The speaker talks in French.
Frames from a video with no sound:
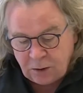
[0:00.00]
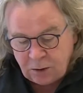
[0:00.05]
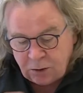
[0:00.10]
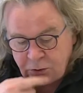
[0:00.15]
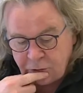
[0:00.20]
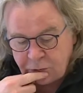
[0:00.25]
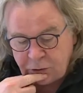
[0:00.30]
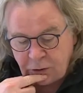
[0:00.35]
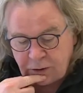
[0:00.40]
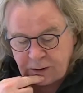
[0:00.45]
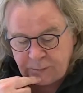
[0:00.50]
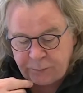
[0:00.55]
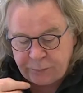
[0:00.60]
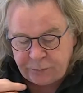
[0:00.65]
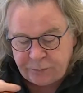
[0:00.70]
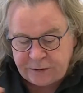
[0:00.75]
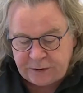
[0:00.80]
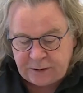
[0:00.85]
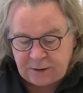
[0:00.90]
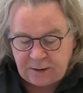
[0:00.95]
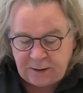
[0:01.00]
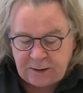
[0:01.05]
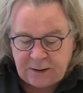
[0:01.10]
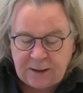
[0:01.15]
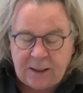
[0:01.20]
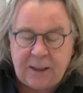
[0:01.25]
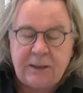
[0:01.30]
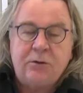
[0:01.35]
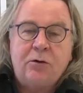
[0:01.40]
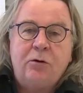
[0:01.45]
J'aurais pu dire les
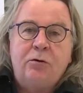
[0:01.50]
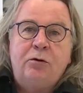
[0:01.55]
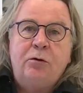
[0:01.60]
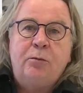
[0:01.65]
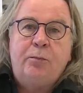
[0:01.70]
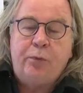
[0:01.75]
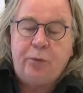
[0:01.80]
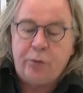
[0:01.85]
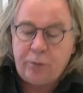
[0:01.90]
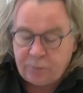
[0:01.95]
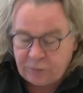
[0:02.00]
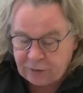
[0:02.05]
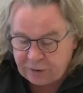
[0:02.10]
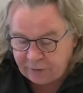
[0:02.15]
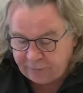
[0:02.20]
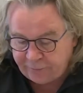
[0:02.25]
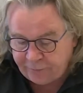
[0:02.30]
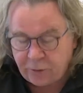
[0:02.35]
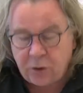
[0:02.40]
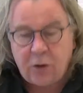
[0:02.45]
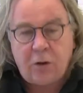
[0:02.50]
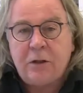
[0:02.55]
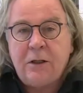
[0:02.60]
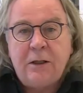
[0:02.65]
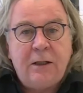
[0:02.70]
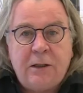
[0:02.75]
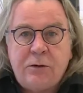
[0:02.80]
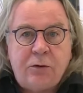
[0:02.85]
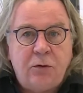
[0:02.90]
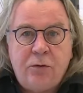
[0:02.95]
lettres de plume dévorent
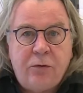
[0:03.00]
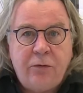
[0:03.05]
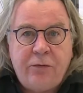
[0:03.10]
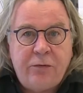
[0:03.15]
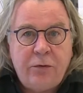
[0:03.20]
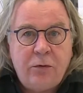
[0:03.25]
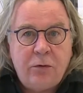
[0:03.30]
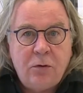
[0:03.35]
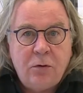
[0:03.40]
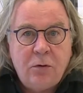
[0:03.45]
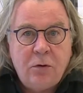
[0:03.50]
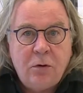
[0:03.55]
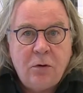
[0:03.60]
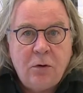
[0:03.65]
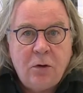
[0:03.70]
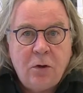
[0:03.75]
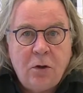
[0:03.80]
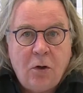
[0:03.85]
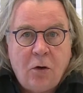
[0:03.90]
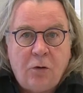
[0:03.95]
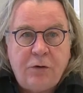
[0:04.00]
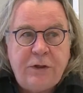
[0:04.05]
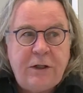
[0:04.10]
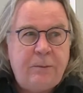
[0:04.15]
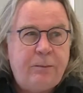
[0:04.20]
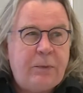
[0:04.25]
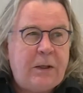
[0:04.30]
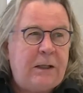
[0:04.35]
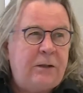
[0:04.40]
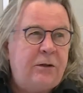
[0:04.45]
les lettres de feu. On
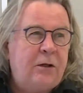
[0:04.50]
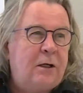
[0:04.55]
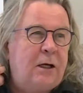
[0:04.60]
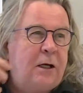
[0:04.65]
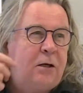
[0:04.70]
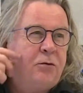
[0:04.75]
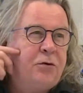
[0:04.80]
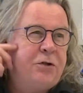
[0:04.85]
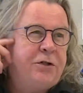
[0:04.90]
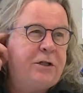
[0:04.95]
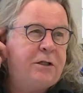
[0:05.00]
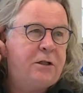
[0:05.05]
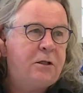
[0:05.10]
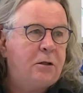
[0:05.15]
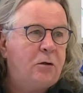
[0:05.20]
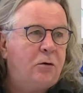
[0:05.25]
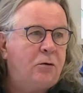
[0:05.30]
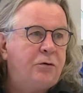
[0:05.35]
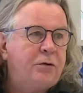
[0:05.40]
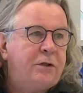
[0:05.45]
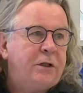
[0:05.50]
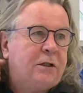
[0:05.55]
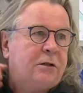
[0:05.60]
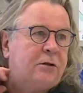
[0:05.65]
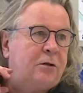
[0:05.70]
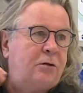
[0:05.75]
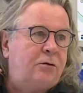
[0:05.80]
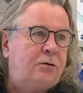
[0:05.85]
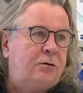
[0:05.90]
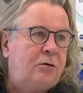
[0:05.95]
n'est pas dans la logique, on est
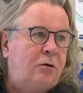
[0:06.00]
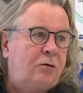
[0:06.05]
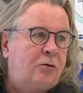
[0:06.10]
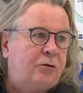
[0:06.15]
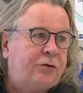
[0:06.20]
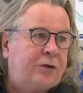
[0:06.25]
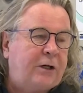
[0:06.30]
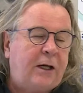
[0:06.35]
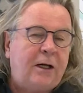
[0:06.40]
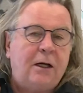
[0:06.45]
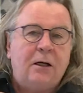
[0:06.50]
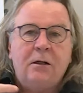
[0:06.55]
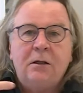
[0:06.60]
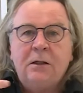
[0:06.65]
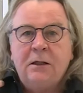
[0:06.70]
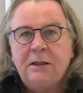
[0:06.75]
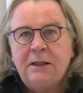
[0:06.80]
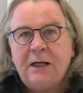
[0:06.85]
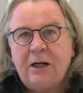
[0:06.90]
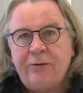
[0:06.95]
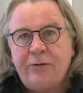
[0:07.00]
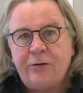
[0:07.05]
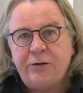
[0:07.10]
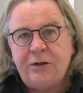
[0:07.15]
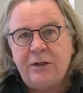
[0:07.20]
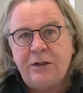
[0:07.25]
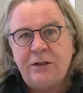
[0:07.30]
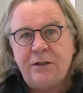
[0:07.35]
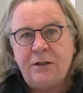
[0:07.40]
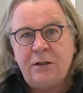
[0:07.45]
dans au contraire la
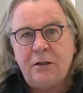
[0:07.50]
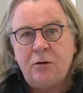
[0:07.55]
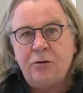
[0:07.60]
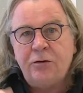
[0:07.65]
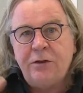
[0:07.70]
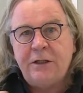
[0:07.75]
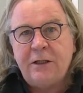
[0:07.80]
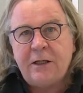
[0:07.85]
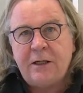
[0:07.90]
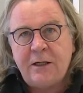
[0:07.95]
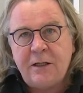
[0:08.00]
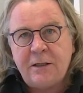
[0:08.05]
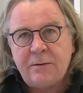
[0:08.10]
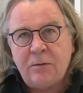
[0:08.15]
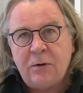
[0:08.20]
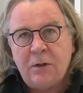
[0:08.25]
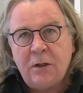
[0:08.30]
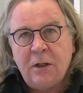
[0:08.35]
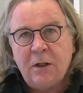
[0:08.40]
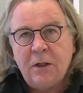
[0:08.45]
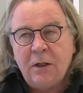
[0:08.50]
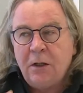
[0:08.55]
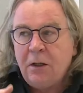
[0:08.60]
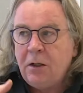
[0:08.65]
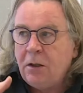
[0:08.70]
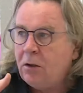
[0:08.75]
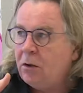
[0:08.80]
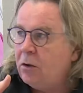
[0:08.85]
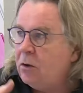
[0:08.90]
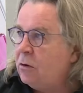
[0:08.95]
fantaisie, l'onirisme.
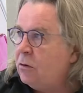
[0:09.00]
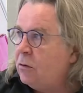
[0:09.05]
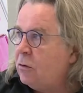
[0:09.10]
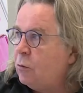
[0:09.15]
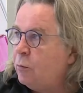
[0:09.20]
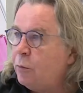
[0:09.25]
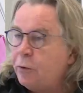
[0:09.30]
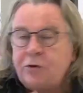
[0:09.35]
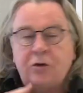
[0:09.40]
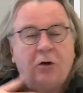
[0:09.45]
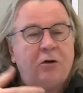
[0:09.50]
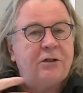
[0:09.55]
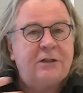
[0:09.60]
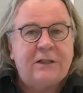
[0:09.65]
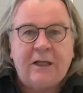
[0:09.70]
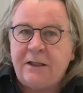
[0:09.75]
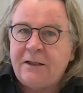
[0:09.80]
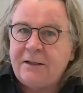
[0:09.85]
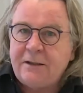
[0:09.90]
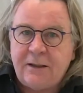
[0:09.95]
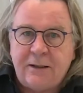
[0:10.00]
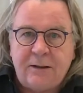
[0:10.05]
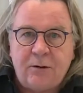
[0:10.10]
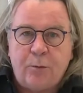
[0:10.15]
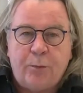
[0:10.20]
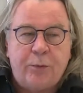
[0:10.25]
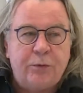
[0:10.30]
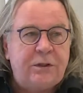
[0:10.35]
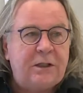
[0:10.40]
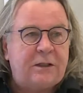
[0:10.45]
Euh, on peut transgresser,
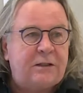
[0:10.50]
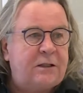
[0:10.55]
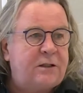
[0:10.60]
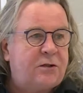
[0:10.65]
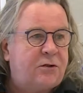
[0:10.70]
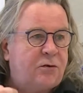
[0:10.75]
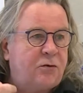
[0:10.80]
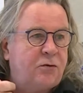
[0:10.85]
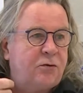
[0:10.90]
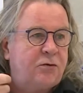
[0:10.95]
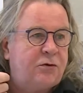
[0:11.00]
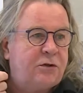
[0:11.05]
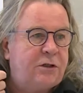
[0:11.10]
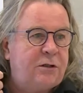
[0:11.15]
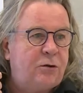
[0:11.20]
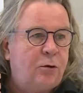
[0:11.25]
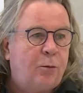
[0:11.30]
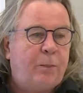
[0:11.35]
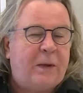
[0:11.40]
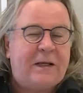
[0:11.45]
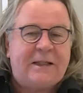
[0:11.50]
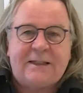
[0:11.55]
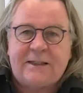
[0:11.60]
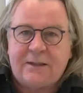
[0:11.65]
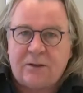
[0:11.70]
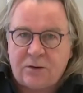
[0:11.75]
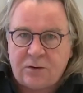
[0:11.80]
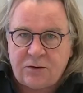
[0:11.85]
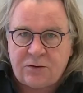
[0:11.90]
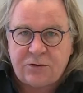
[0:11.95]
on peut dire des choses qui n'ont pas de
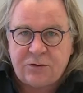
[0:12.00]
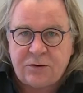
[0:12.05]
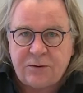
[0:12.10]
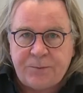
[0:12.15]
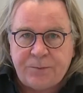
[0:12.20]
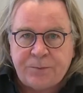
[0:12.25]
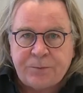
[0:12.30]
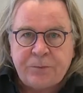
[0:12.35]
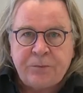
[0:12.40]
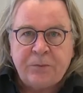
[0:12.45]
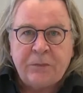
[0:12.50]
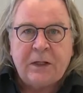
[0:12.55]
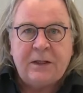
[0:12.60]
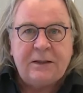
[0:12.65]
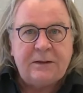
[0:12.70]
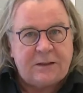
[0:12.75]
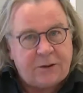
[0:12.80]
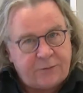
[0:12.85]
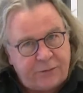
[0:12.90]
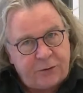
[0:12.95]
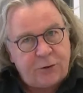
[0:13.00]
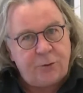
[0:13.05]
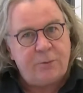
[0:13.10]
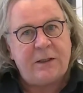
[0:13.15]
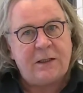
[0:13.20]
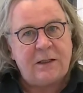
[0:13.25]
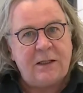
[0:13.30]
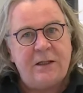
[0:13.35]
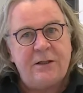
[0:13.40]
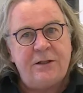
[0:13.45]
sens. Ça fait du
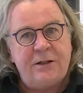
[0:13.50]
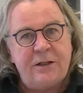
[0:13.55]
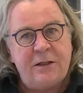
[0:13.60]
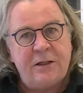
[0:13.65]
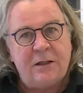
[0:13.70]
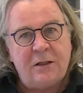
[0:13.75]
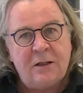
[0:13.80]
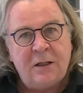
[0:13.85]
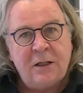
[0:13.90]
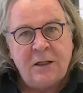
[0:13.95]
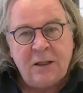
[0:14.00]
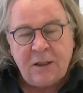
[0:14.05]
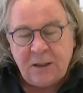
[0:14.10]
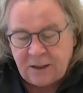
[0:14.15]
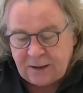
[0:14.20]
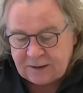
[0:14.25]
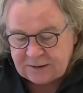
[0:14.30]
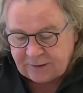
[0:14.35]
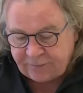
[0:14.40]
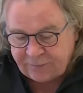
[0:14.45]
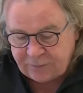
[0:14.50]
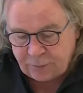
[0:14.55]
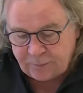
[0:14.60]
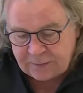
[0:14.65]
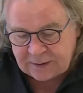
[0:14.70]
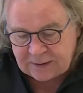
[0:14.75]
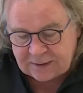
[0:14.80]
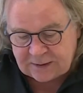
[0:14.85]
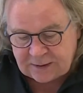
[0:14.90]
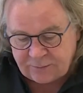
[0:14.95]
bien de les dire et ça fait du
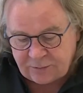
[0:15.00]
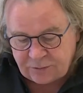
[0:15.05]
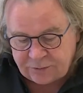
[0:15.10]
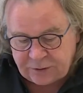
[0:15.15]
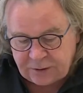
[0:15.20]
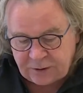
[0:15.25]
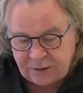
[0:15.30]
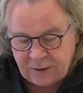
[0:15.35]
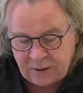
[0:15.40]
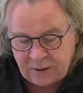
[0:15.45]
bien de les inventer.